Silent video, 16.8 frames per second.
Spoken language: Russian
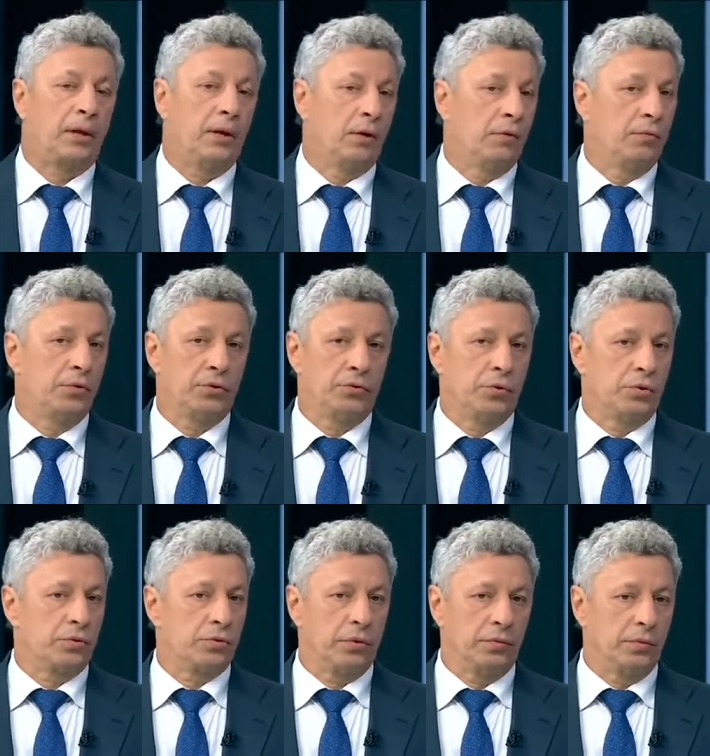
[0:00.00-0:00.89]
Я
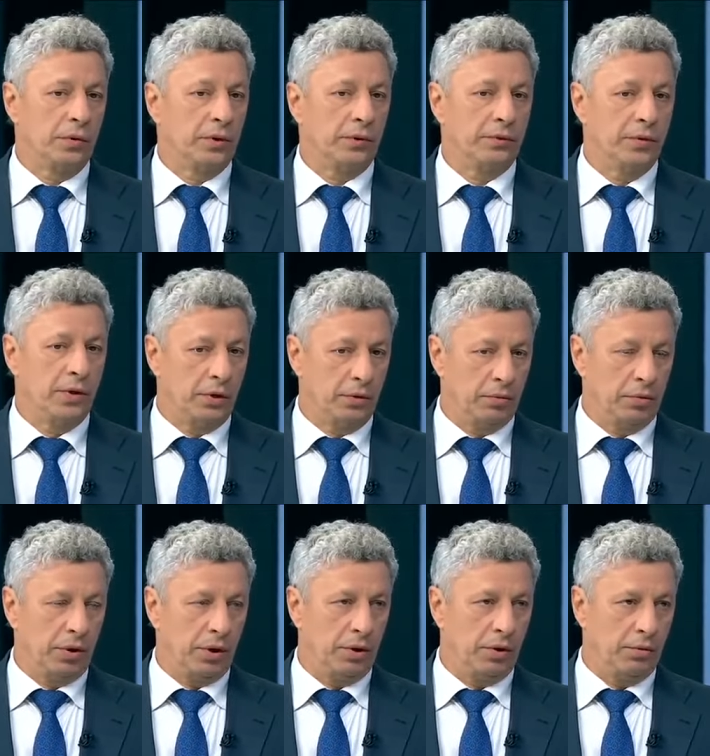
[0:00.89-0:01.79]
убежден, що ми
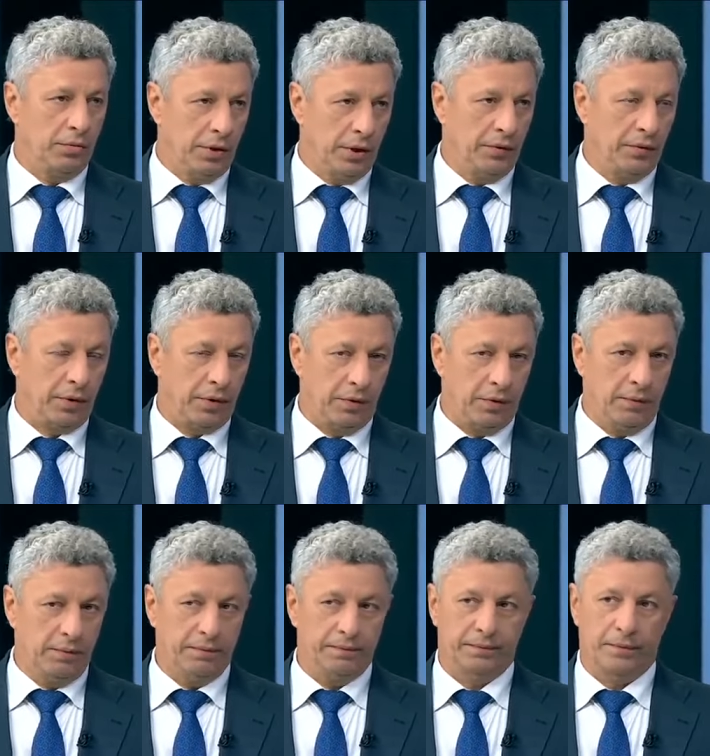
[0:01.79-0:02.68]
території людей
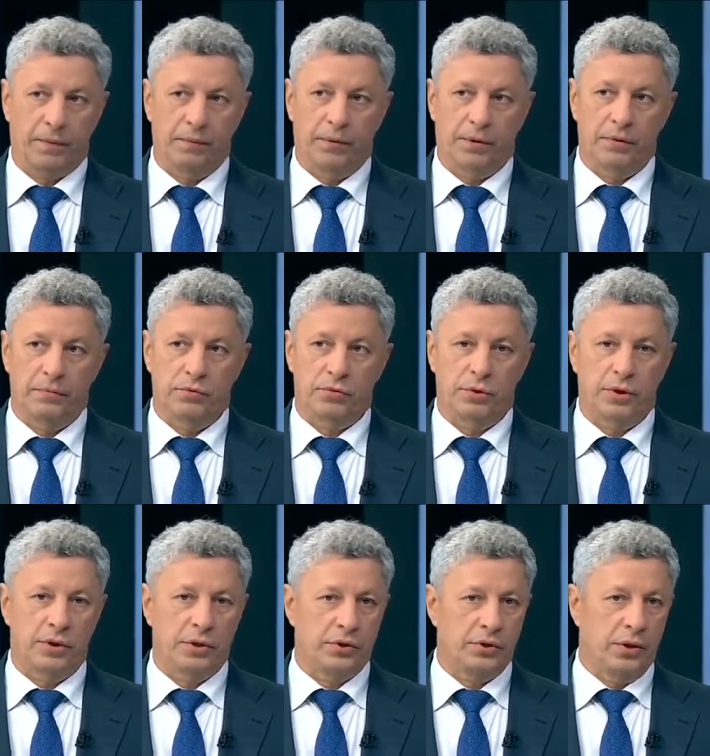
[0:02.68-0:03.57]
вернем, потому
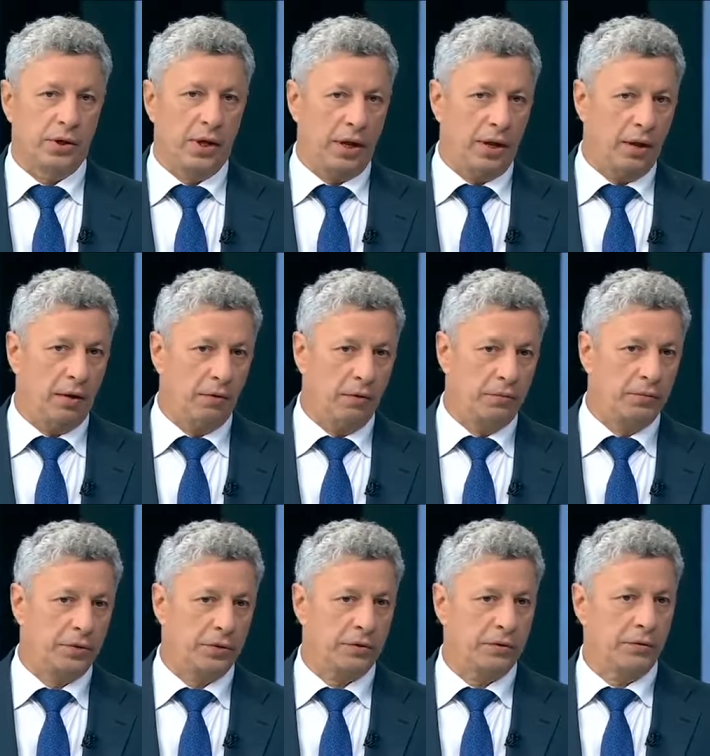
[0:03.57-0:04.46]
что это желание
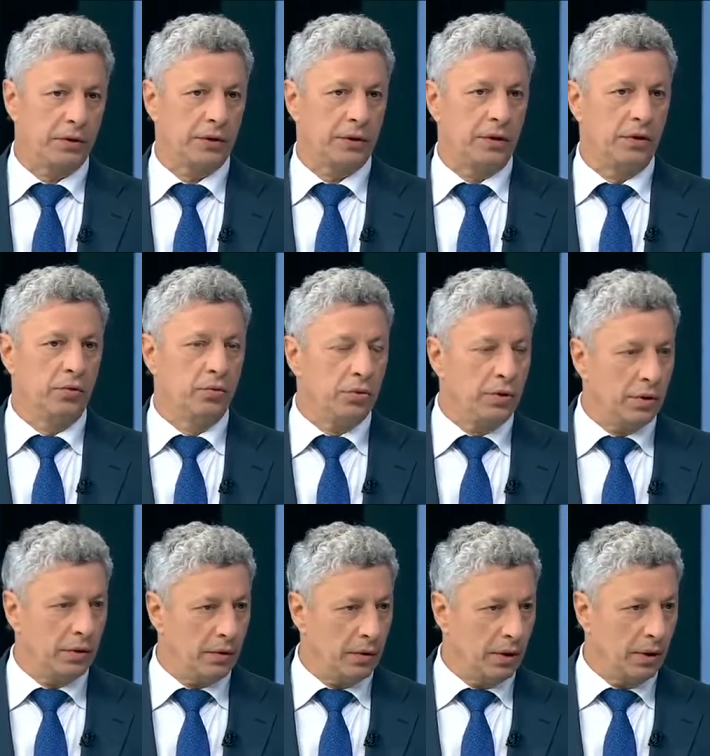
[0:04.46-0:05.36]
общества, это
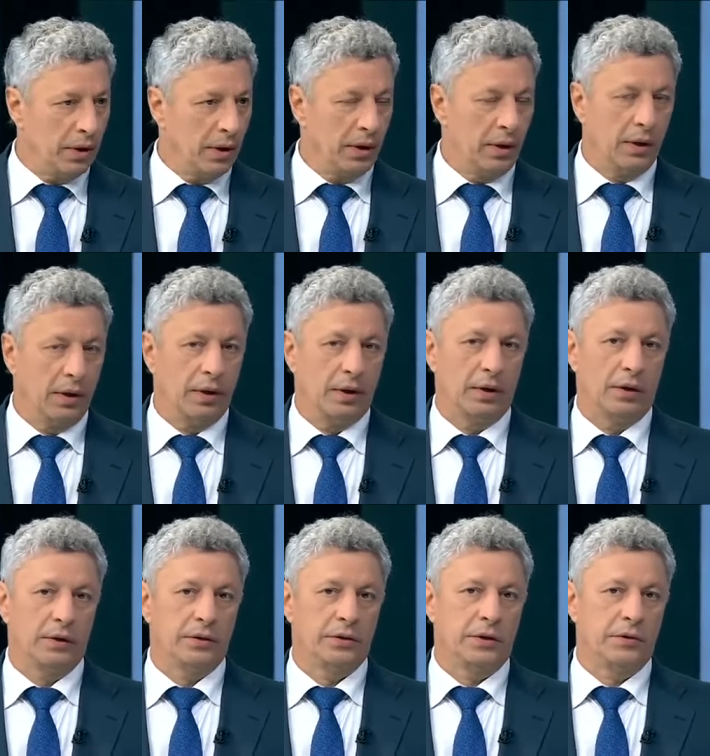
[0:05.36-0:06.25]
люди.
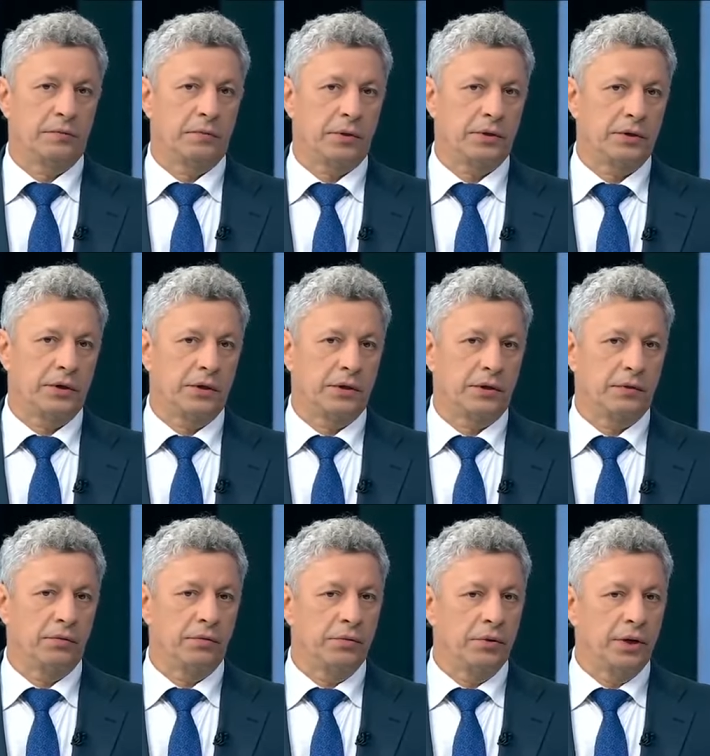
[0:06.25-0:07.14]
70%
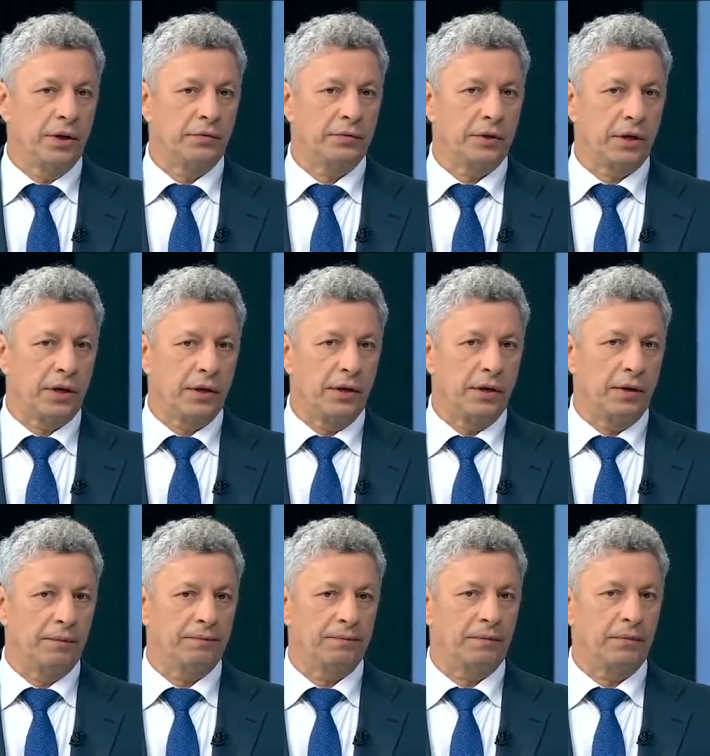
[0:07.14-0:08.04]
э, людей в
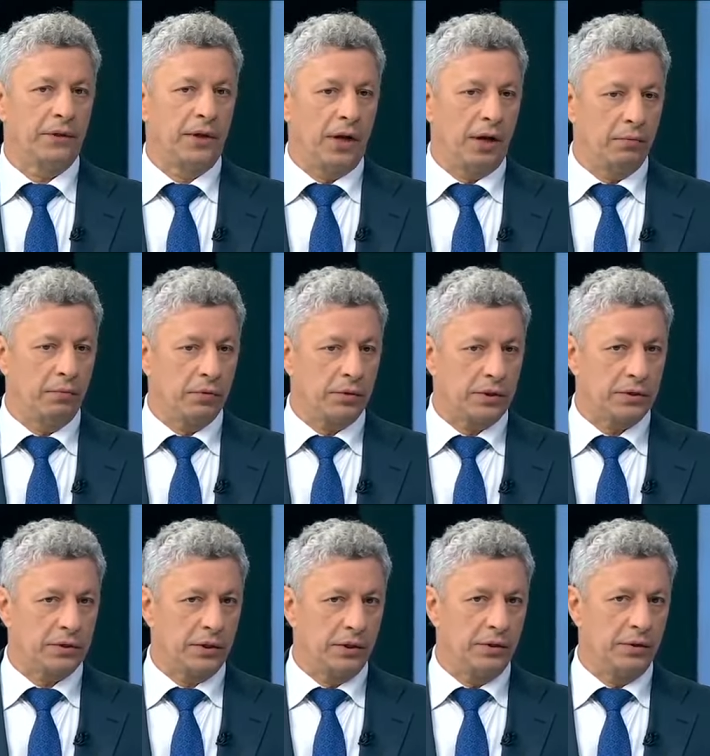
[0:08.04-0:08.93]
стране требуют
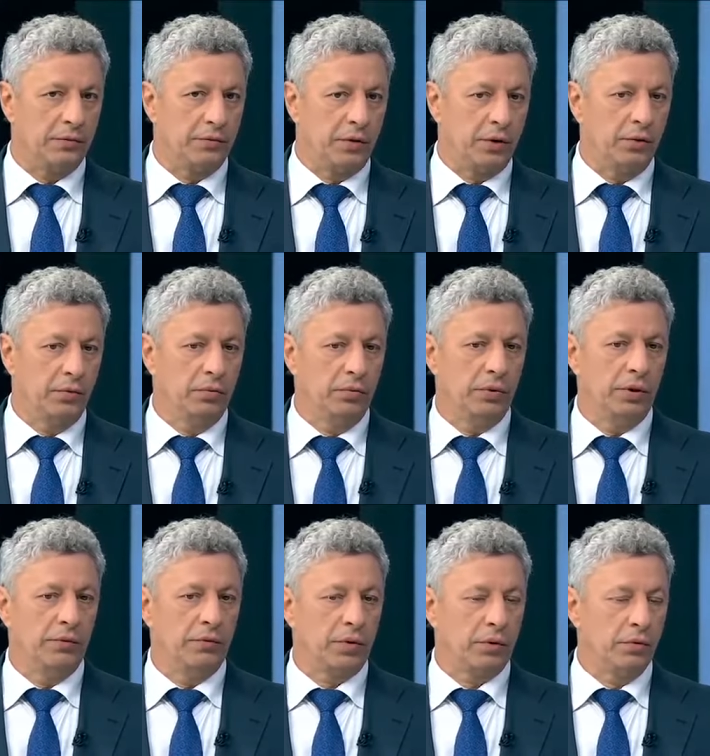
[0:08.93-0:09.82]
остановить войну
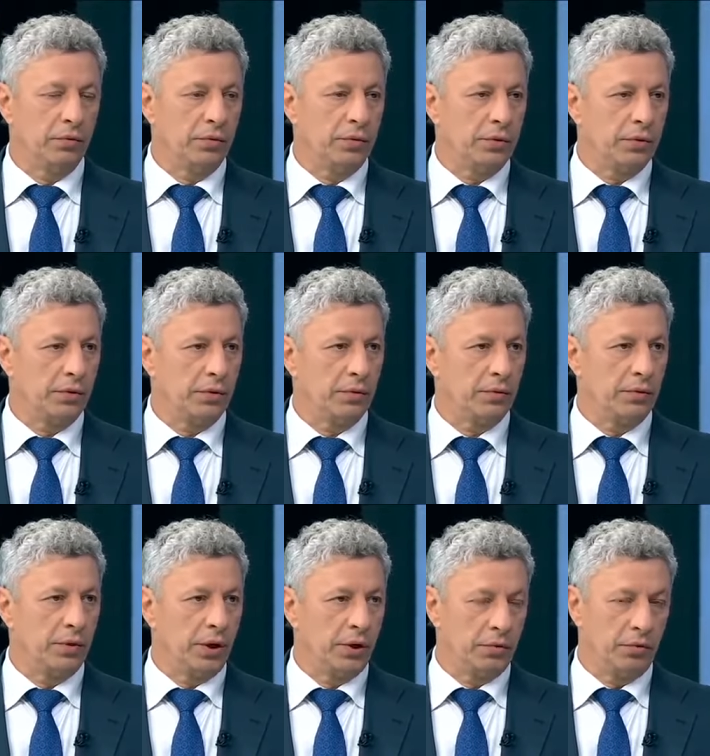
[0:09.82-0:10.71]
и вернуть
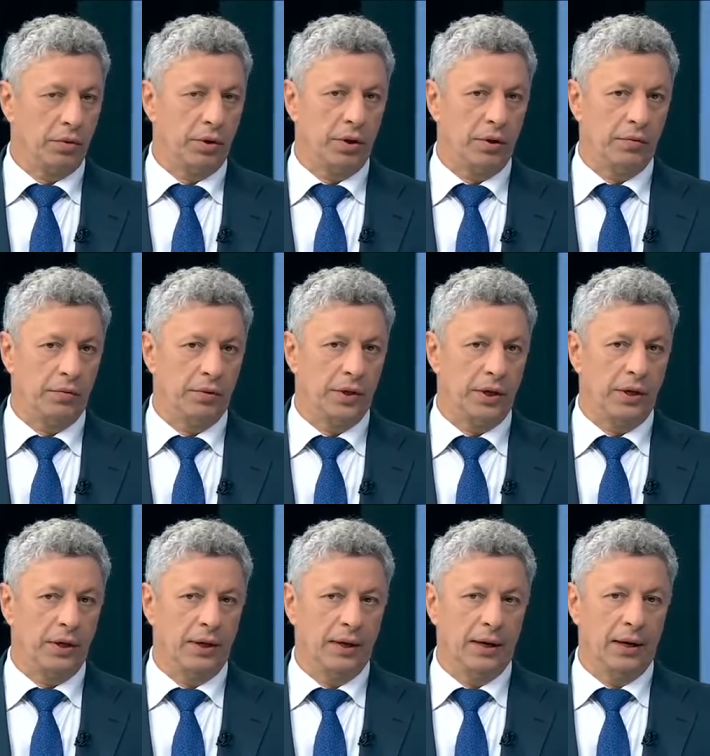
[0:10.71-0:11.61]
территории людей.